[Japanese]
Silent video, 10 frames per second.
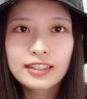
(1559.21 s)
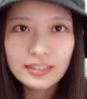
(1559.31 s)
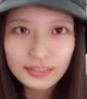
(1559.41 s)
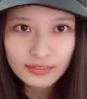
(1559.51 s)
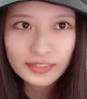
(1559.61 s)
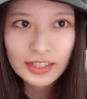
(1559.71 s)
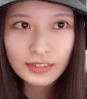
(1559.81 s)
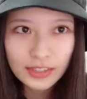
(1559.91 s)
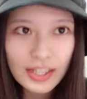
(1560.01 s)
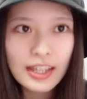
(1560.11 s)
うん、な
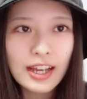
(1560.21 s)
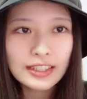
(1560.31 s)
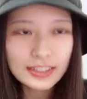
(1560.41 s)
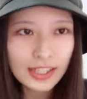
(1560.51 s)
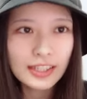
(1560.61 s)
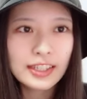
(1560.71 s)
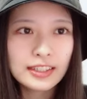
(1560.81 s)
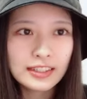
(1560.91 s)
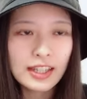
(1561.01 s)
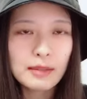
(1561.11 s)
ので朝やっ
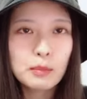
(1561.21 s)
て